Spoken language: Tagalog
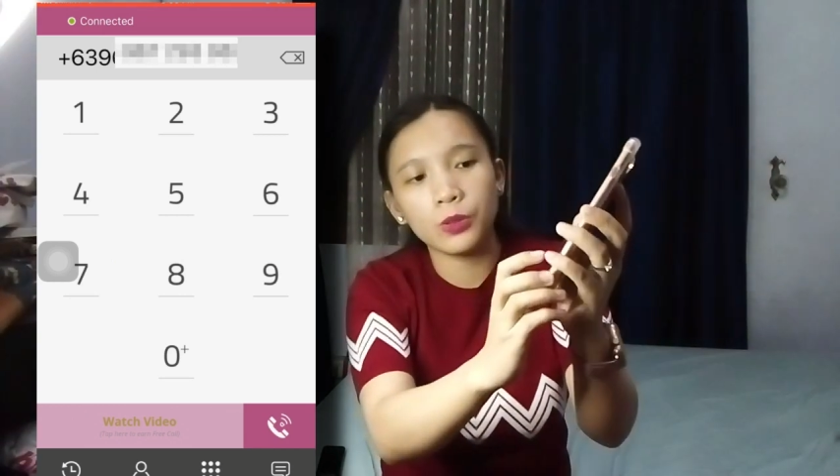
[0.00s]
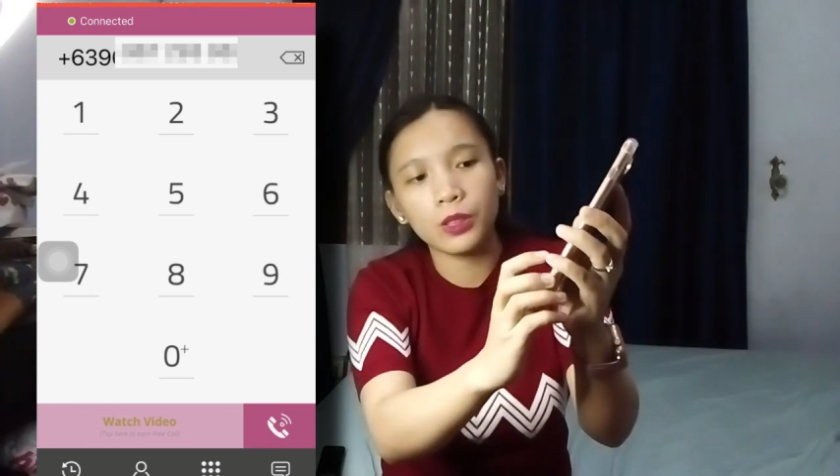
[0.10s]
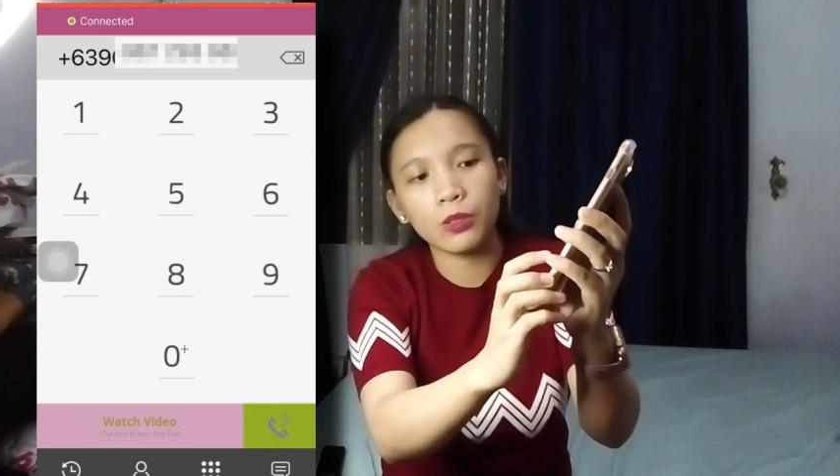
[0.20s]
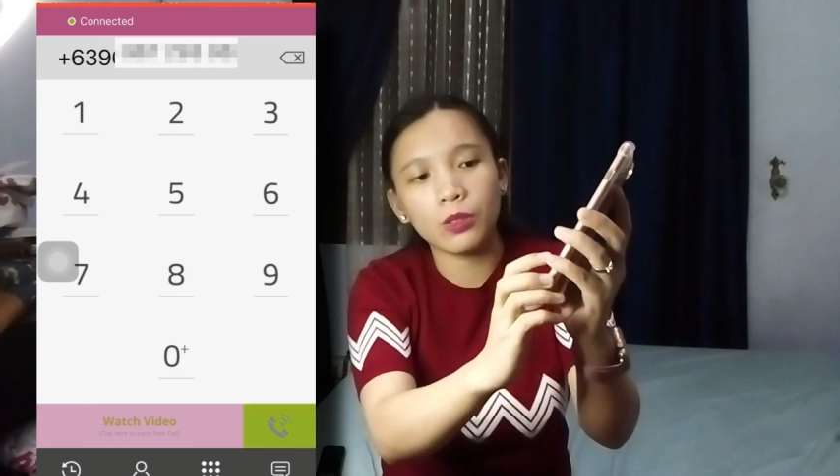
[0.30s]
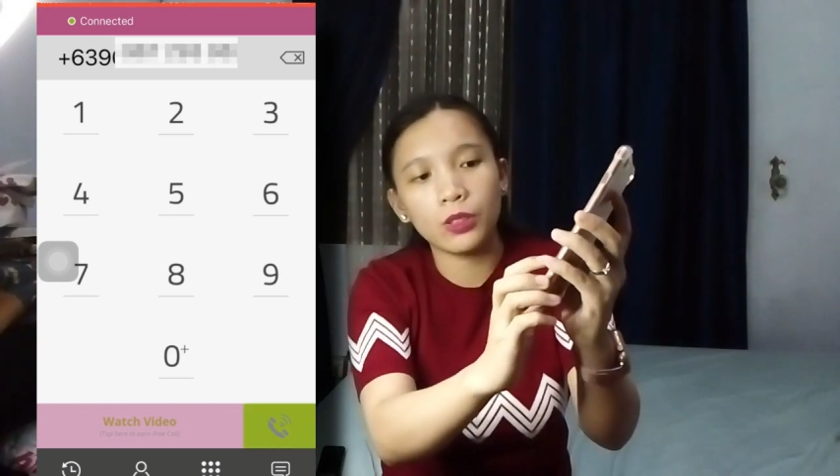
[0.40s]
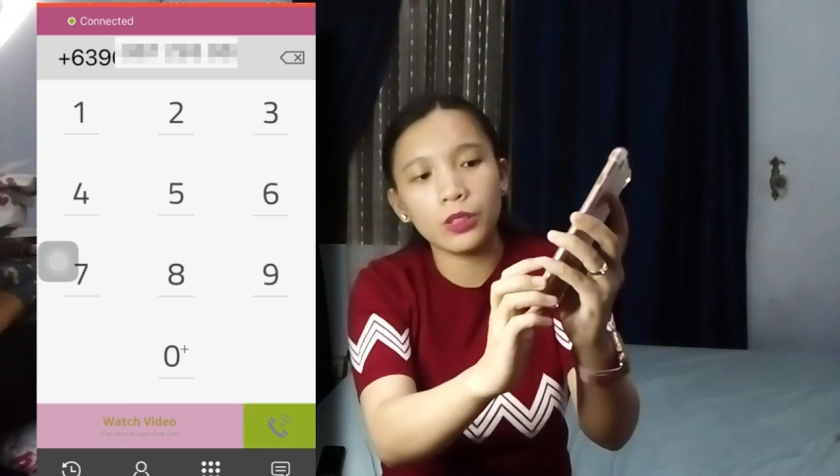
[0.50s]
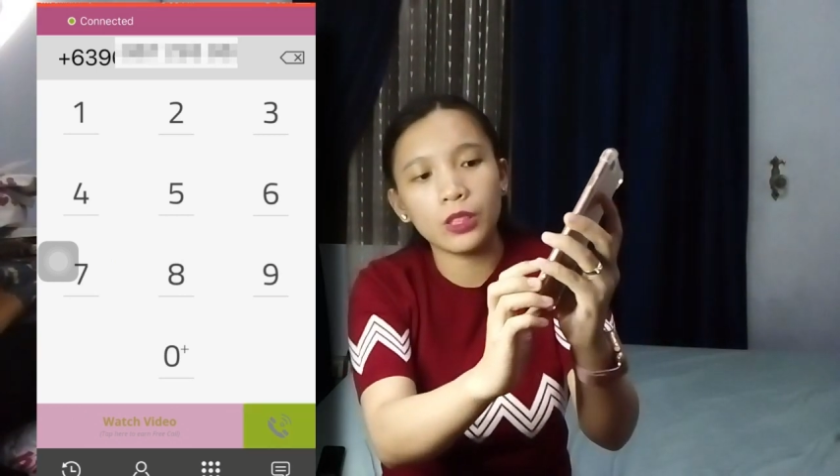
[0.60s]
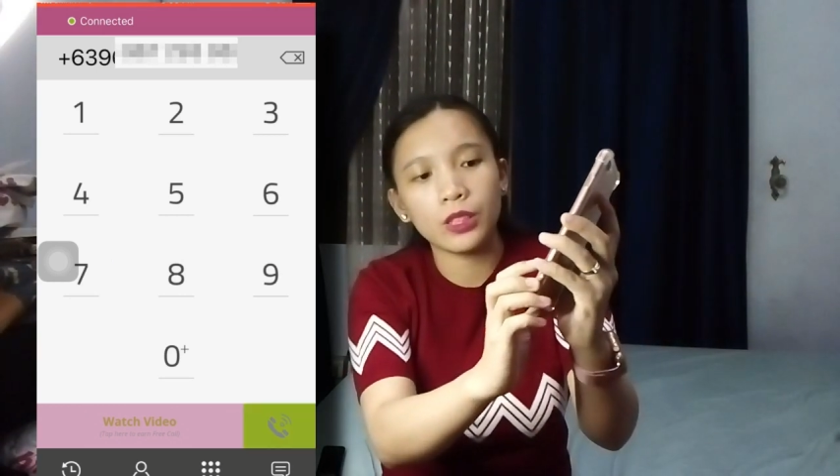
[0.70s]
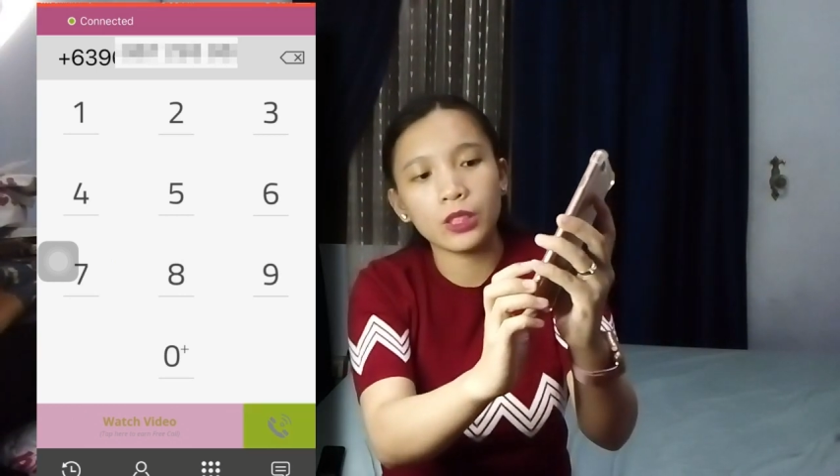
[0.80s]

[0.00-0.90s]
i-call nyo lang